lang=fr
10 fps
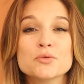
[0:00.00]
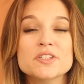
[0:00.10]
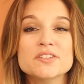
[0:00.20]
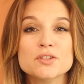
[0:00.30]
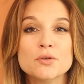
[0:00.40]
tout,
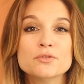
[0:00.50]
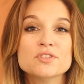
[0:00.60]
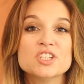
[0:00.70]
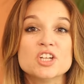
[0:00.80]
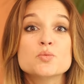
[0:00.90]
ces
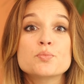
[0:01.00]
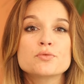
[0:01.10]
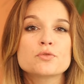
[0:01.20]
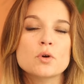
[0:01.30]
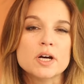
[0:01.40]
surfeuses cherchent
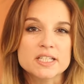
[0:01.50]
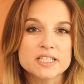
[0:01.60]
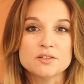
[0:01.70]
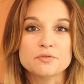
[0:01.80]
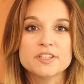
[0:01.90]
plutôt à
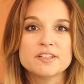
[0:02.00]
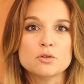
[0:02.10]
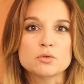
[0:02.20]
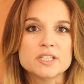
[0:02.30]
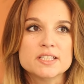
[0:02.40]
rester
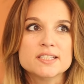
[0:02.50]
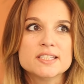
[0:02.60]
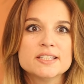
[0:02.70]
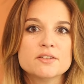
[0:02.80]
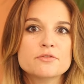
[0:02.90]
fidèles aux
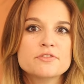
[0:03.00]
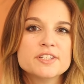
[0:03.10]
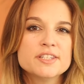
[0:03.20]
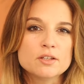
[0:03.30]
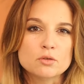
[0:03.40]
nécessités
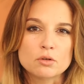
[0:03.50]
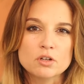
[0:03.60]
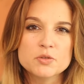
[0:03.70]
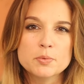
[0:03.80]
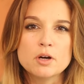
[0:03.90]
physiques de
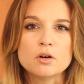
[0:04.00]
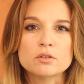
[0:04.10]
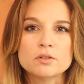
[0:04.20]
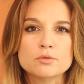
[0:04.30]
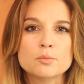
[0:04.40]
leur sport
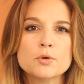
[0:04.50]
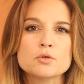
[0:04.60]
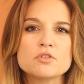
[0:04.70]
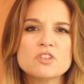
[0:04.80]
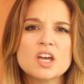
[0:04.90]
en développant
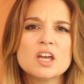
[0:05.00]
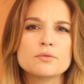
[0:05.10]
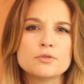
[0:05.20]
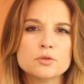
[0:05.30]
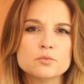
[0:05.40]
une
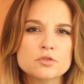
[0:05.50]
très forte